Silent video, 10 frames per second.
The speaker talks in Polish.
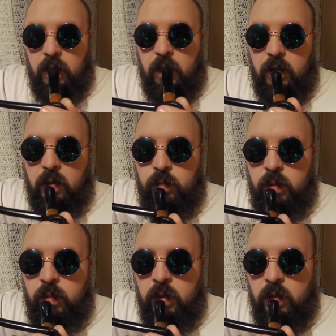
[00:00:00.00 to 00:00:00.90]

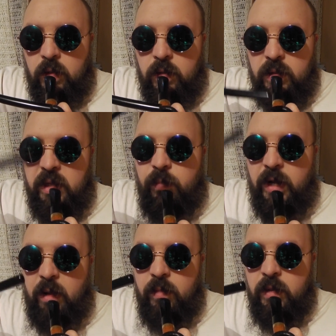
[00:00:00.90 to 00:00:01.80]
Robimy,
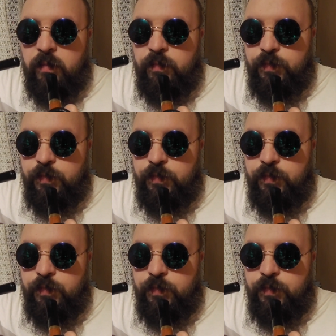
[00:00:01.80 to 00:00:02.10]
zapalamy